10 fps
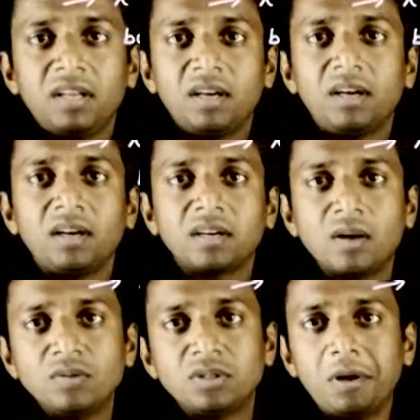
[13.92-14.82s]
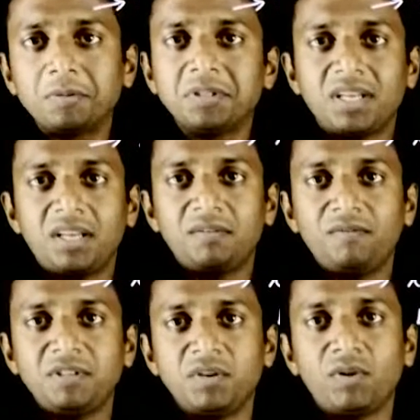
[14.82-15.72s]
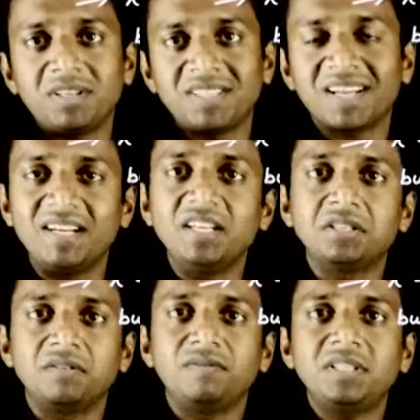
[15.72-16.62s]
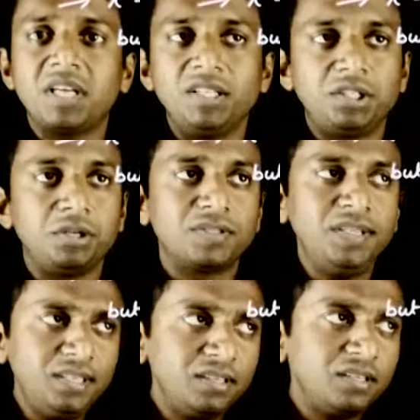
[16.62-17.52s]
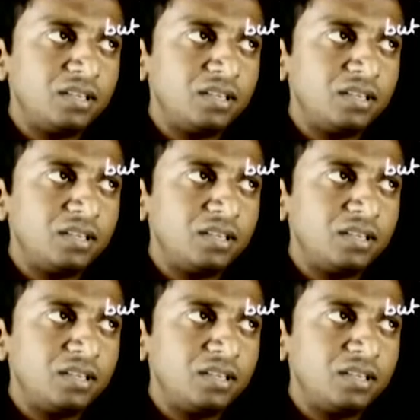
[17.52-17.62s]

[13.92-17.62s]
कौन सा ऑप्शन सही है विच वॉट इज द कंडीशन विच एनश्योर्स दैट